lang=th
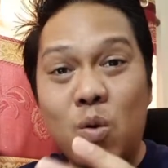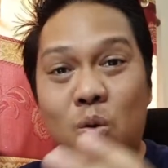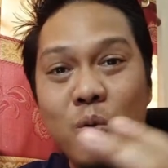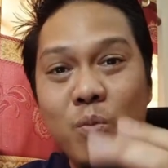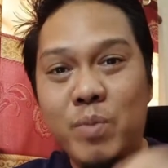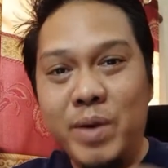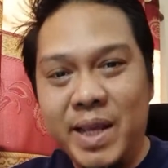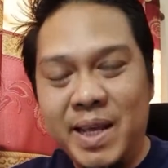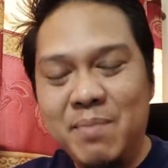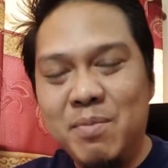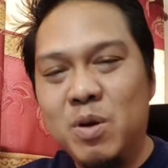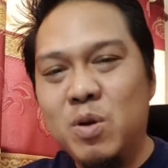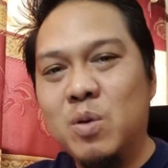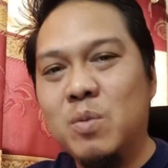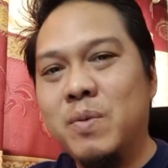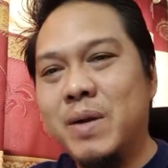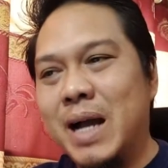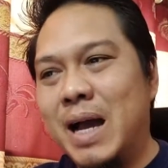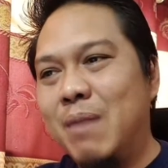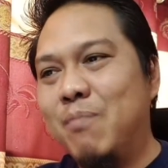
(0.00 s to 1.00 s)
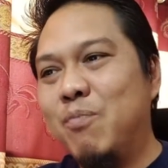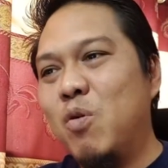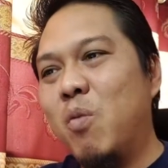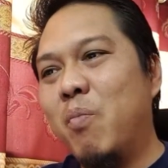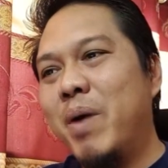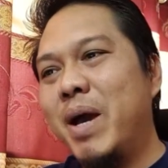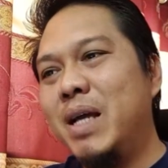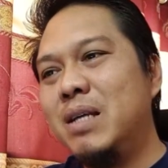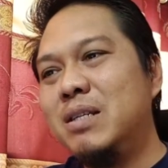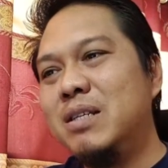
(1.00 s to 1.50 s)
กลุ่มนี้มารวมกัน ผม
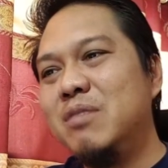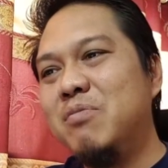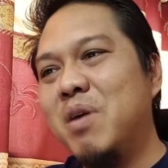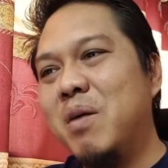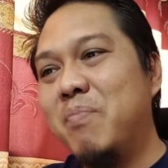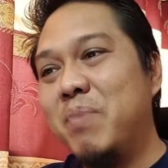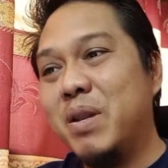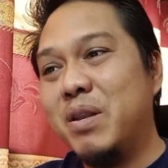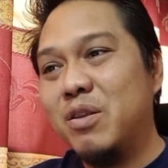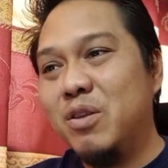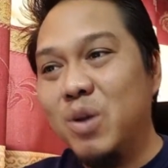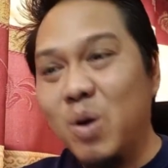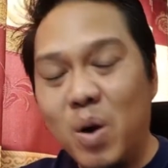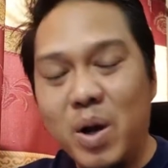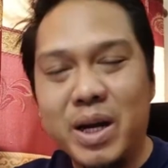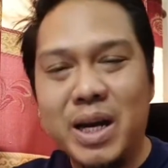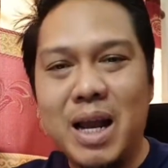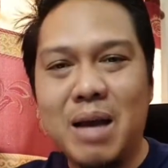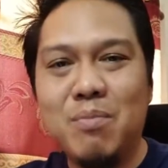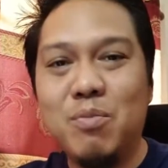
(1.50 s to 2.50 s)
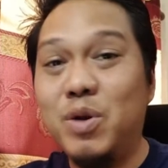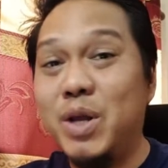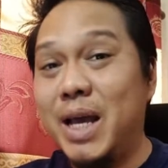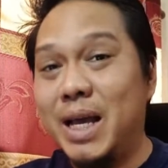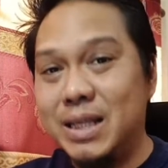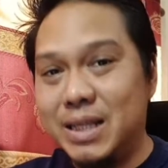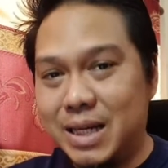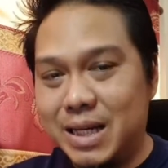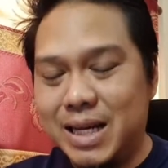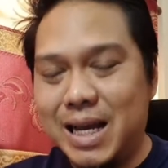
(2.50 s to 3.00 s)
ให้ชื่อว่าเป็นยอดนักบริหา
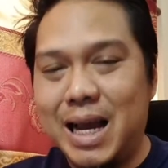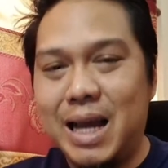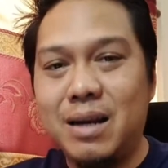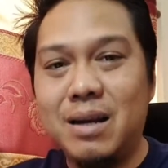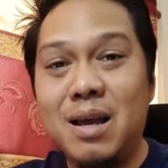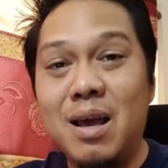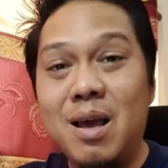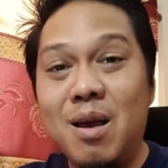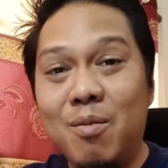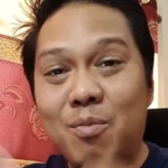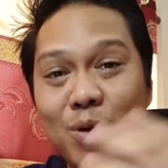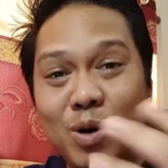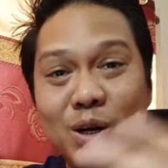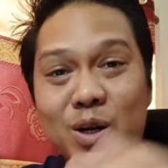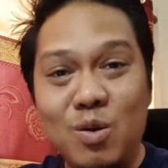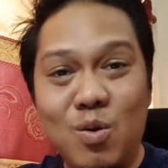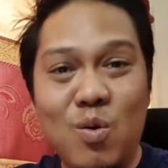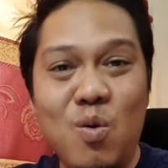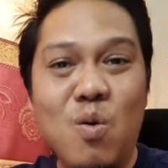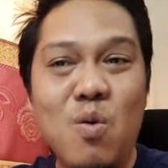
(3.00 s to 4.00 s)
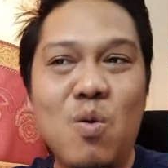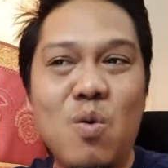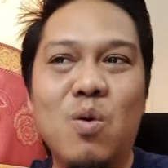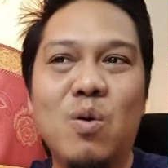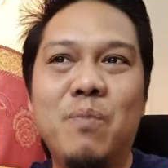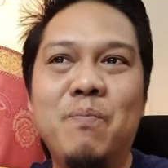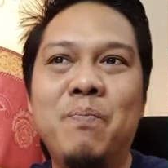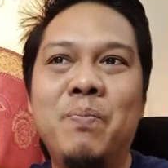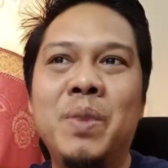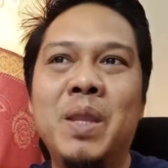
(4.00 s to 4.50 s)
รจัดการเพราะทั้งคู่
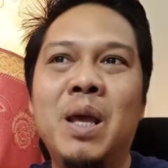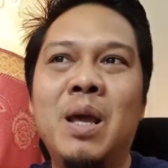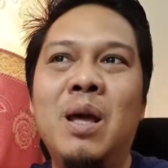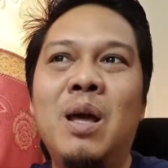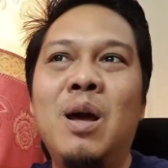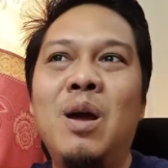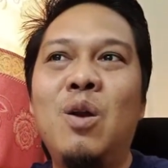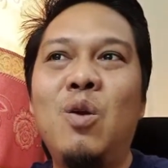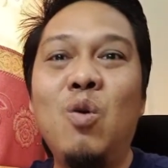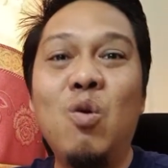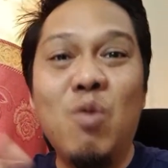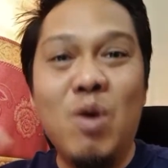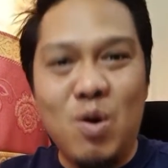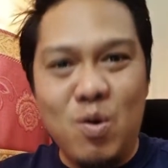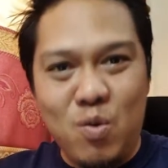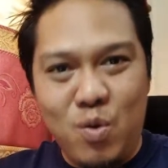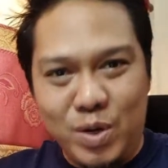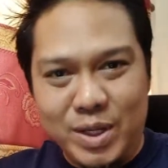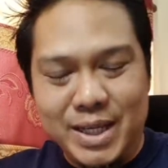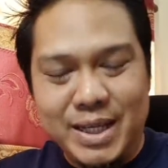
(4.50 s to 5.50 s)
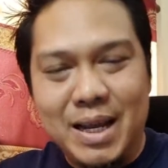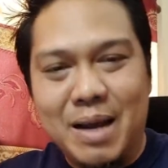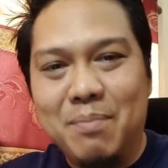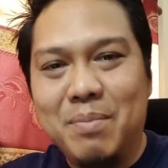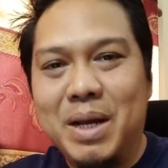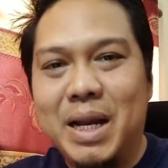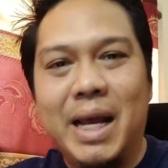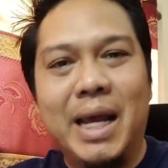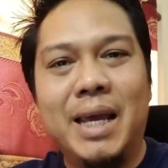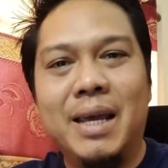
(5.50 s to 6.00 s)
รู้ว่าควรจะทำ
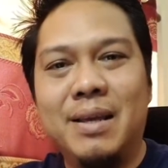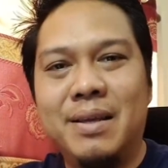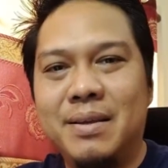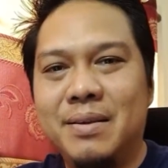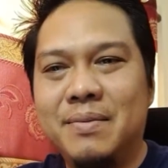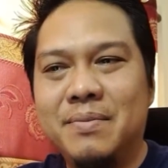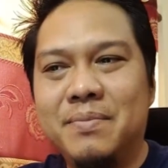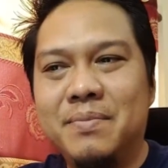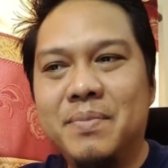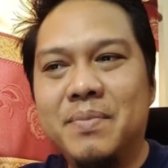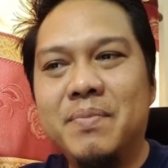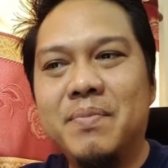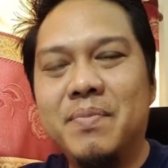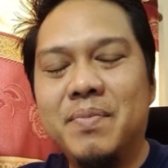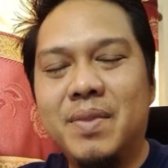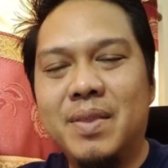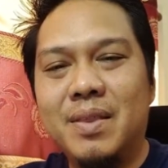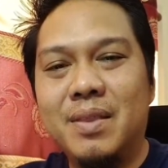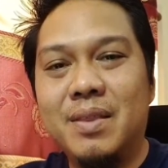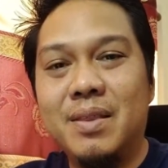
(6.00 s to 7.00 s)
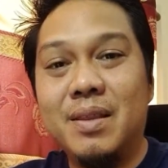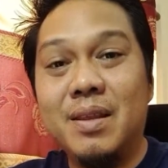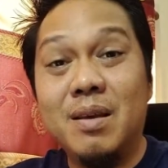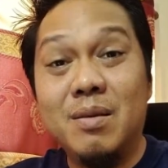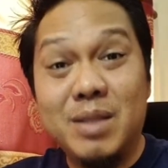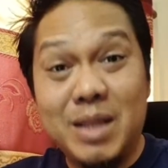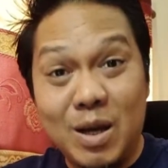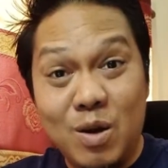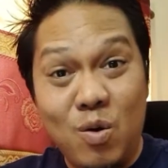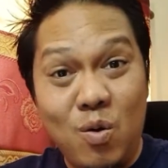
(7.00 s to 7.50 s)
อะไร
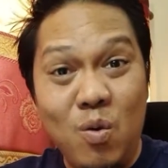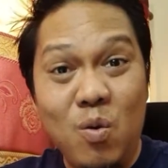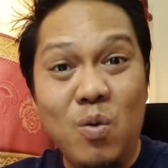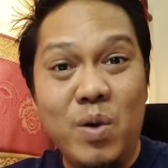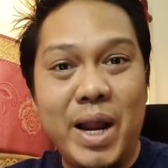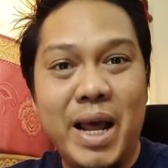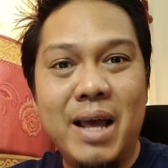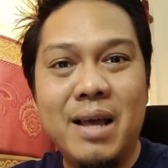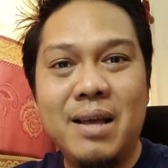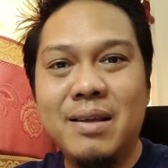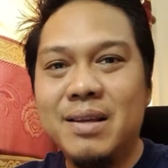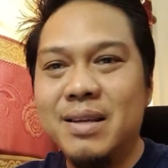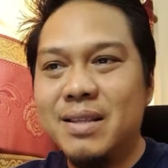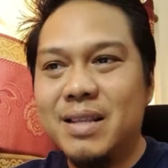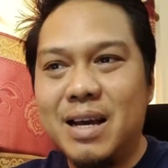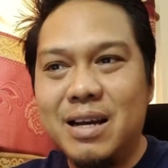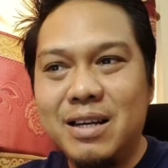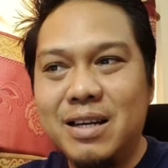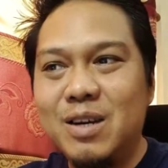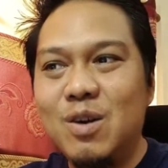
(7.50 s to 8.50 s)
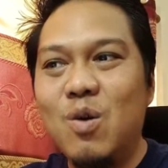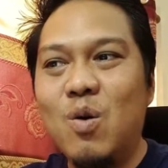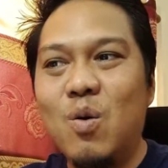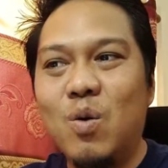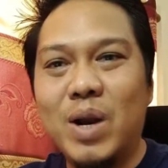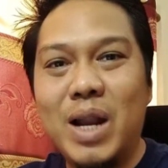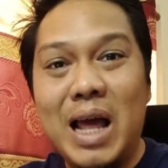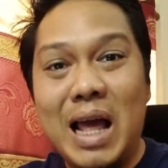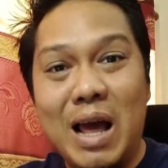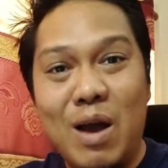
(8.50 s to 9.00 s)
ทั้งคู่นะทั้งหนึ่งหก
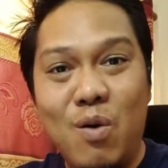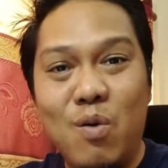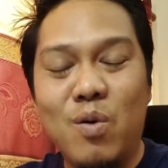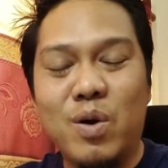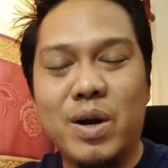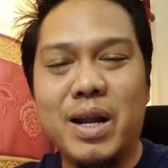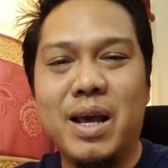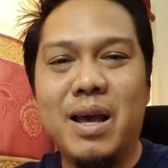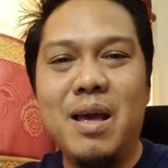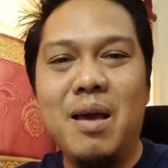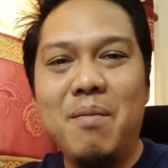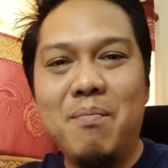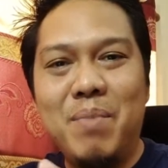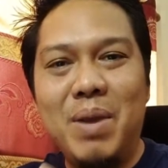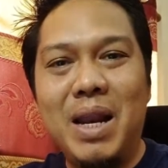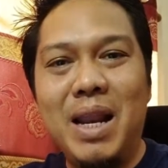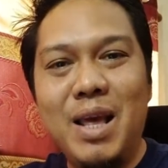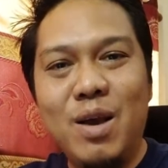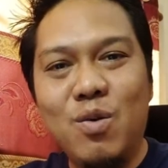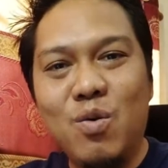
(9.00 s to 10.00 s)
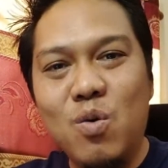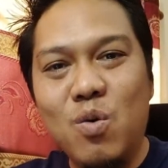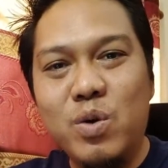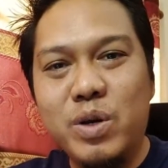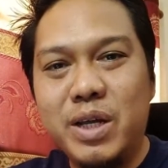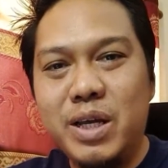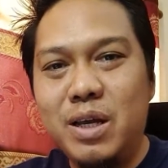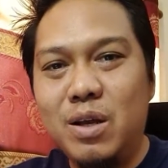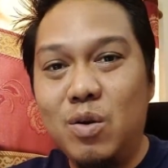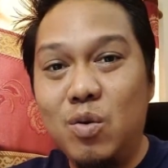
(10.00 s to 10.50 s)
และห้าหกเนี่ยเป็นเลขคู่
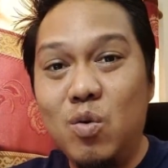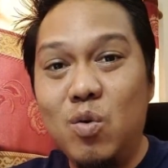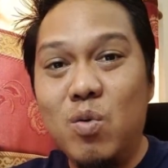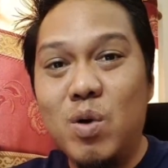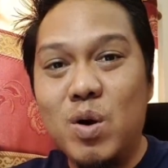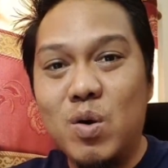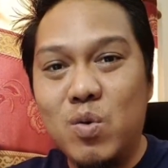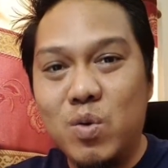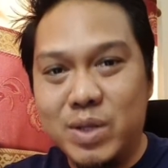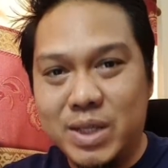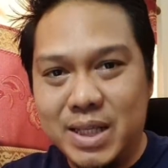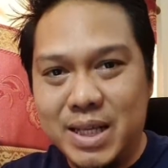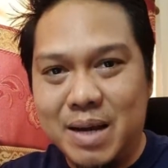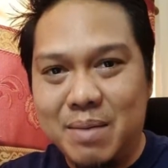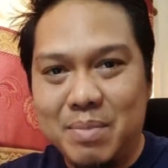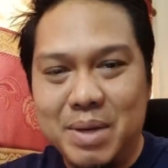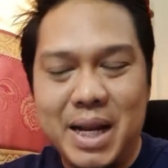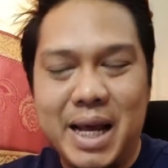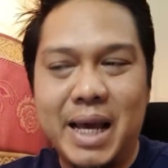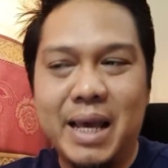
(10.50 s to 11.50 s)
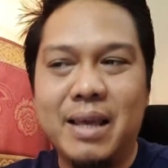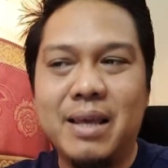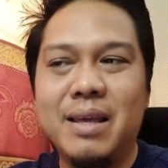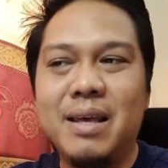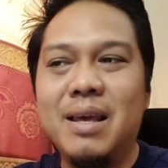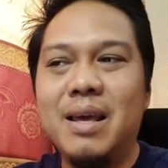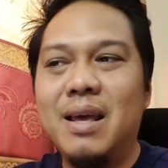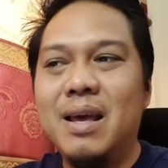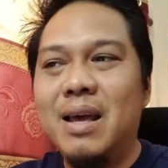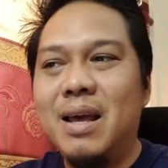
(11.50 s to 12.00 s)
ที่รู้ว่าควรจะทำอะไร
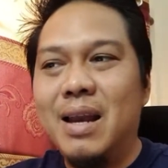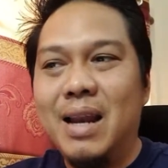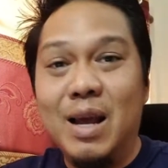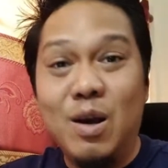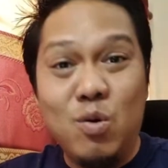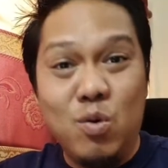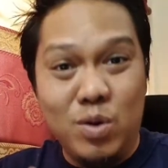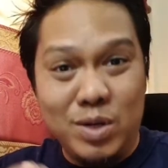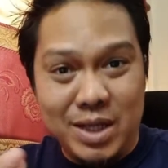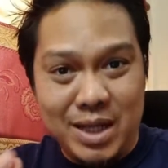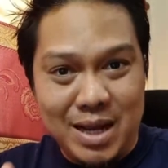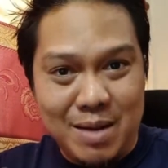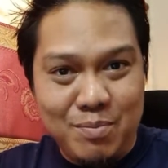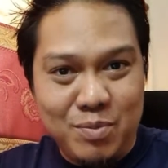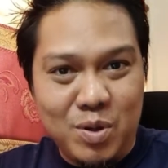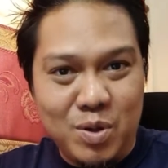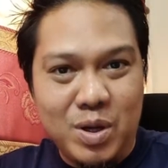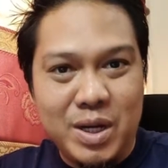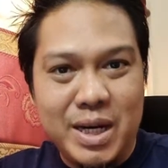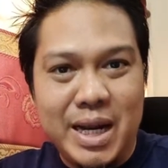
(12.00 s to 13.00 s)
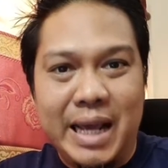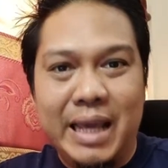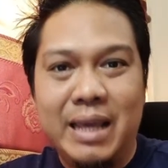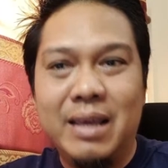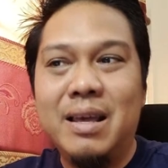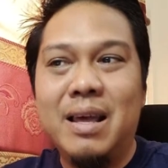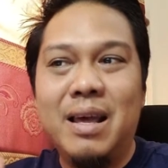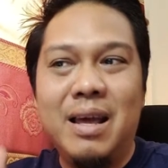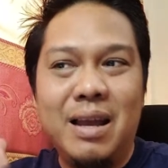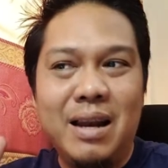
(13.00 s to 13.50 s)
และควรจะทำตอนไหน
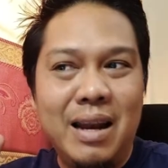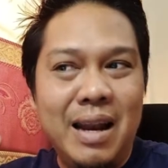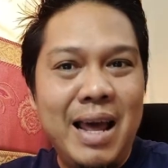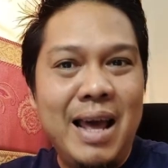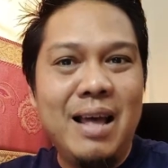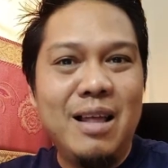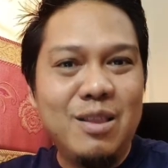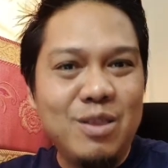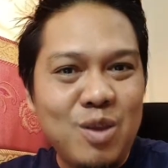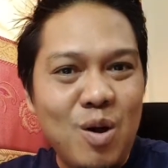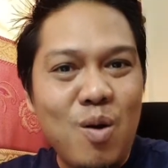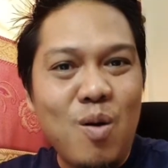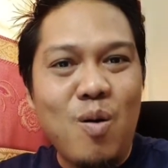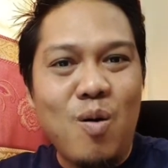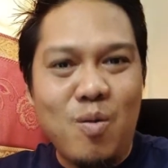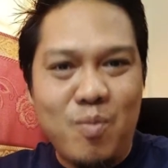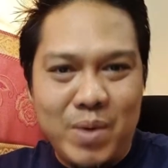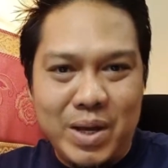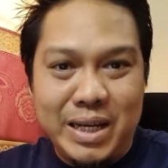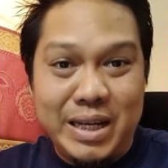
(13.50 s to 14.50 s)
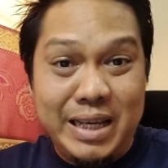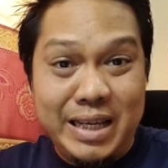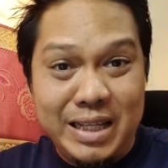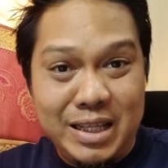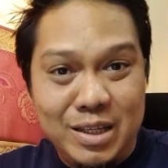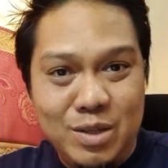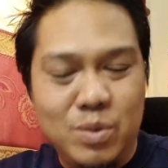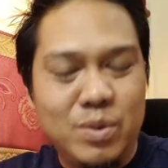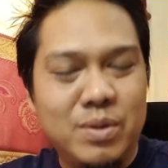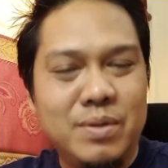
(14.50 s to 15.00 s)
และต้องออกมาดี
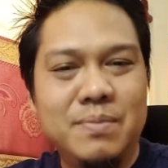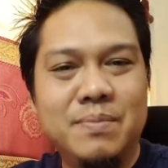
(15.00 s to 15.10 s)
ที่สุด